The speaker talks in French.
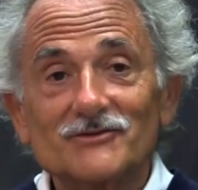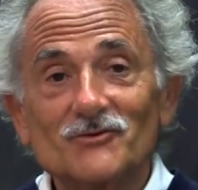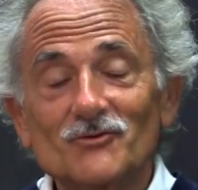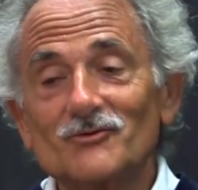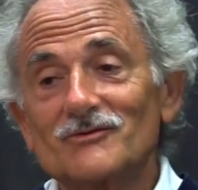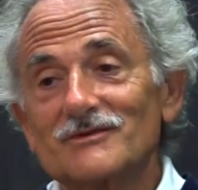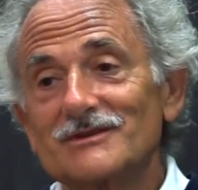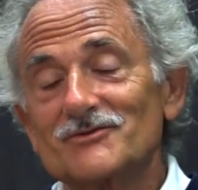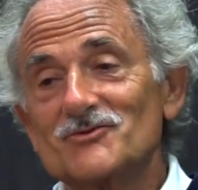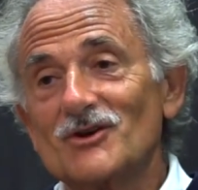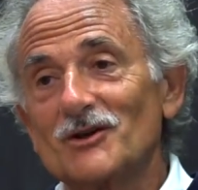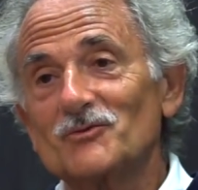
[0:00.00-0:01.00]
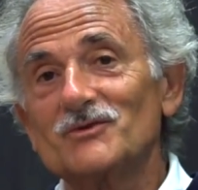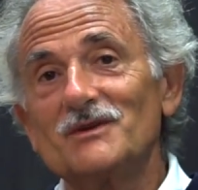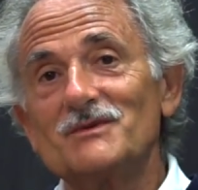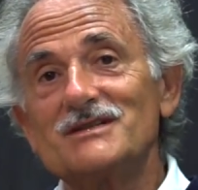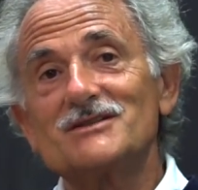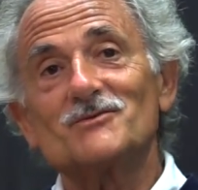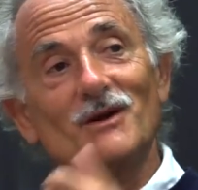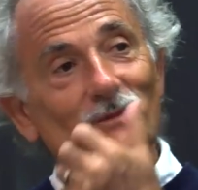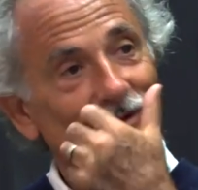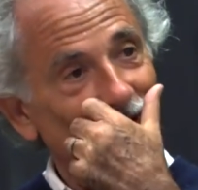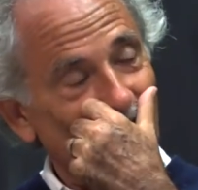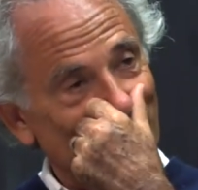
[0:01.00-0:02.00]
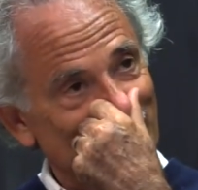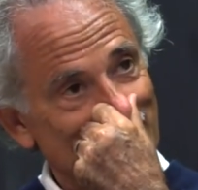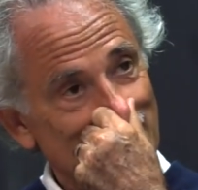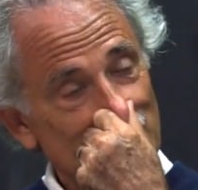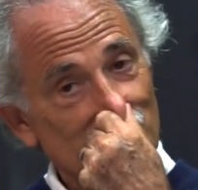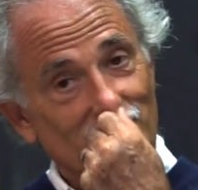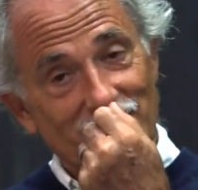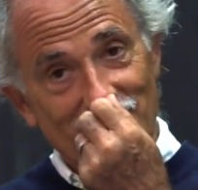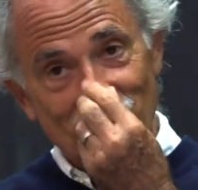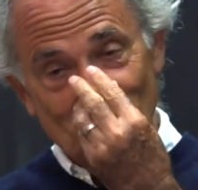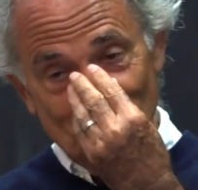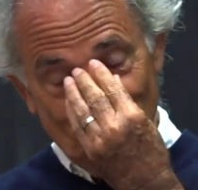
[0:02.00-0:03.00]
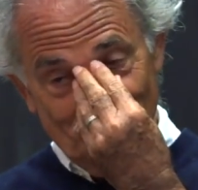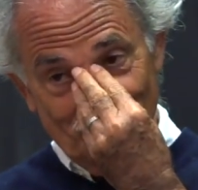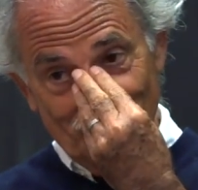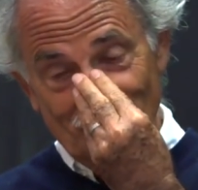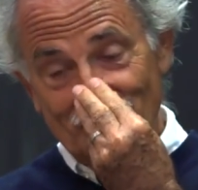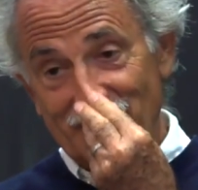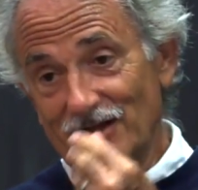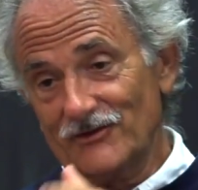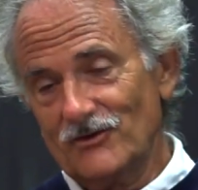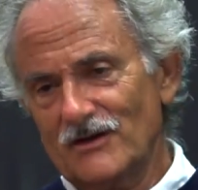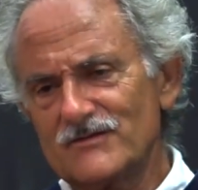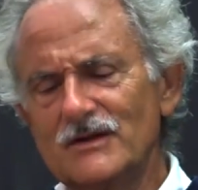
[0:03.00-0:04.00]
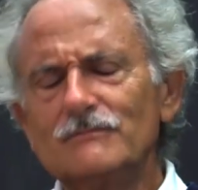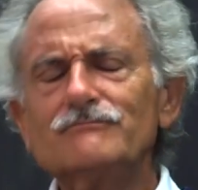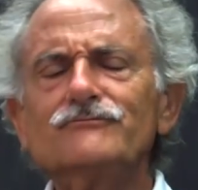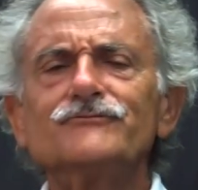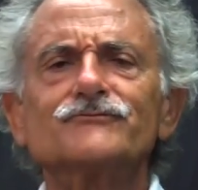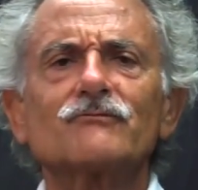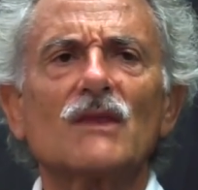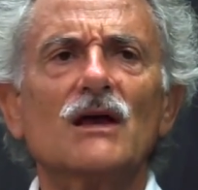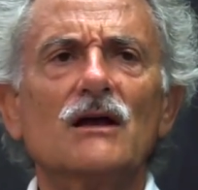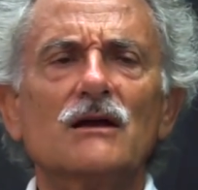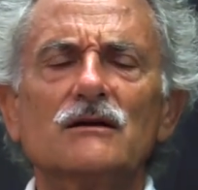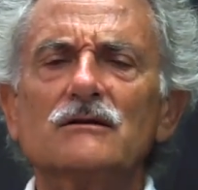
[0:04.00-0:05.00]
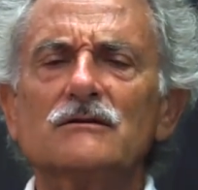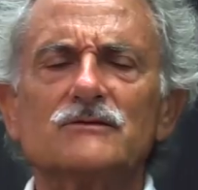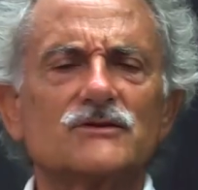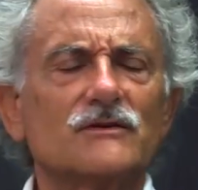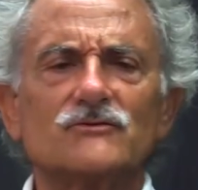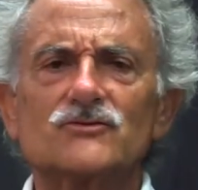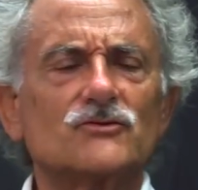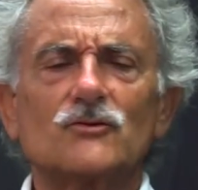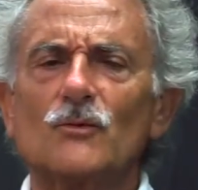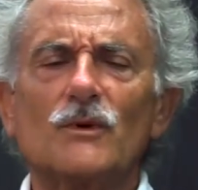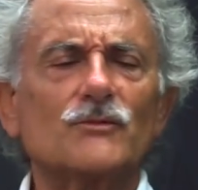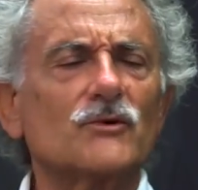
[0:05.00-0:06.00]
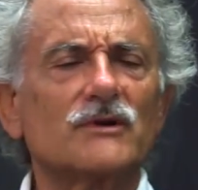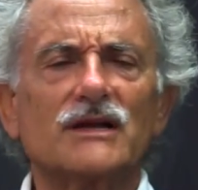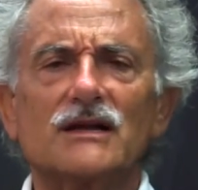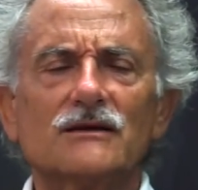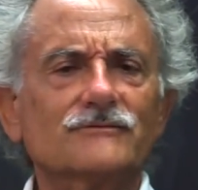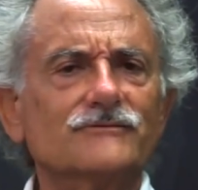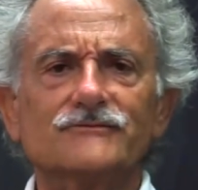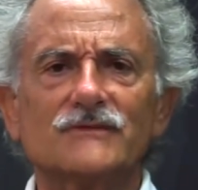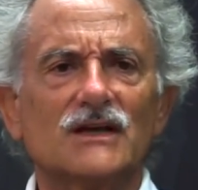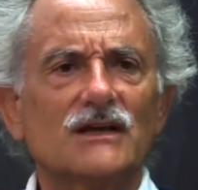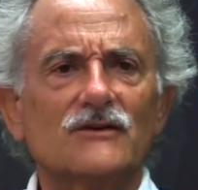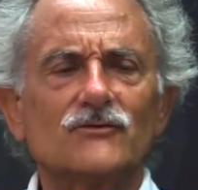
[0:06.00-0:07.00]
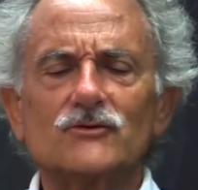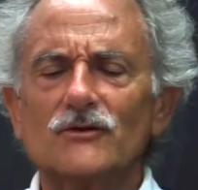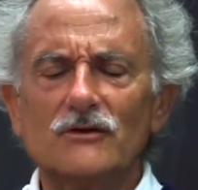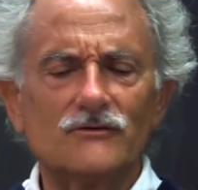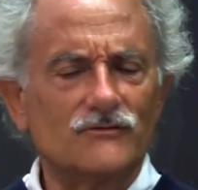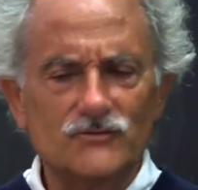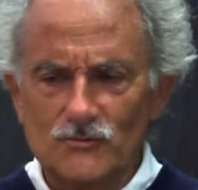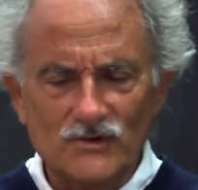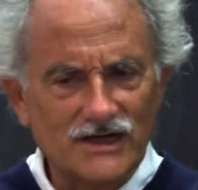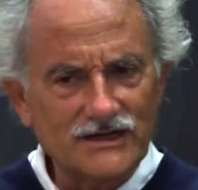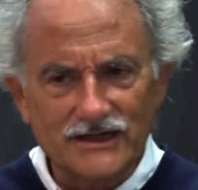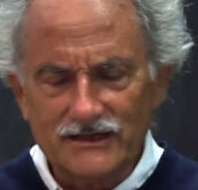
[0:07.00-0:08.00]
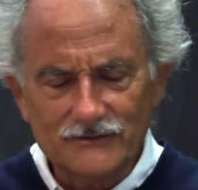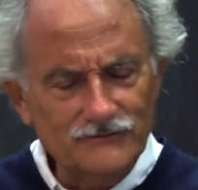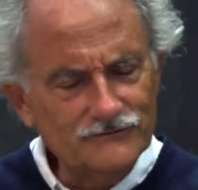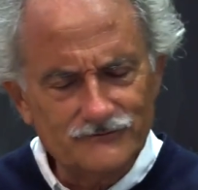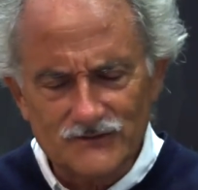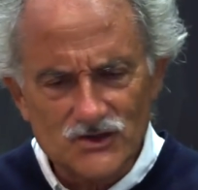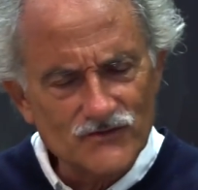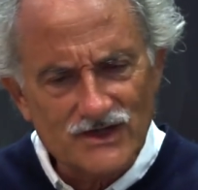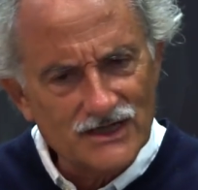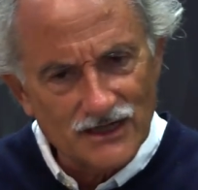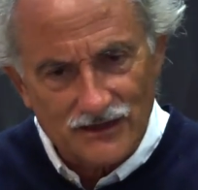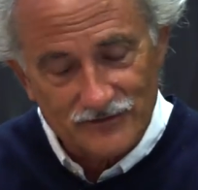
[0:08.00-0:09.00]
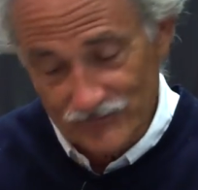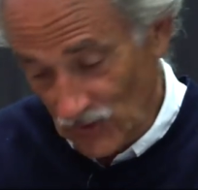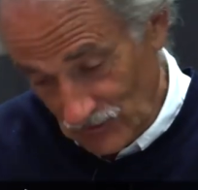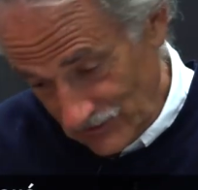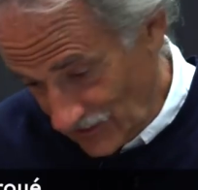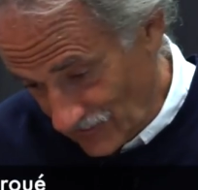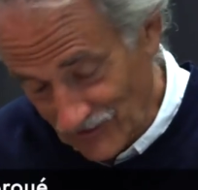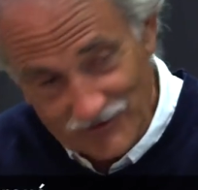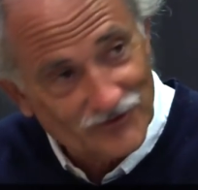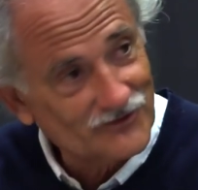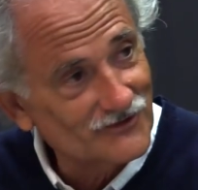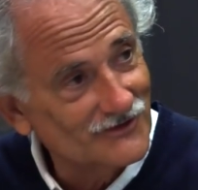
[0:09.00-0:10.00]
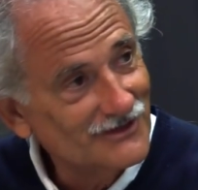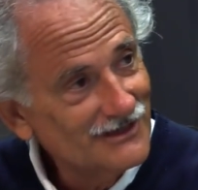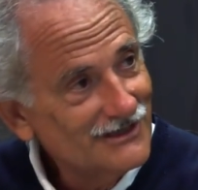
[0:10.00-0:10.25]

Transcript: Quand, on, quand je racontais mes histoires pendant ma thèse à Chevalet, ou d'un quart d'heure, il faisait hum, hum je ne comprends plus rien. tu me l'écris, je vais te dire. Bon, d'accord. Donc, euh,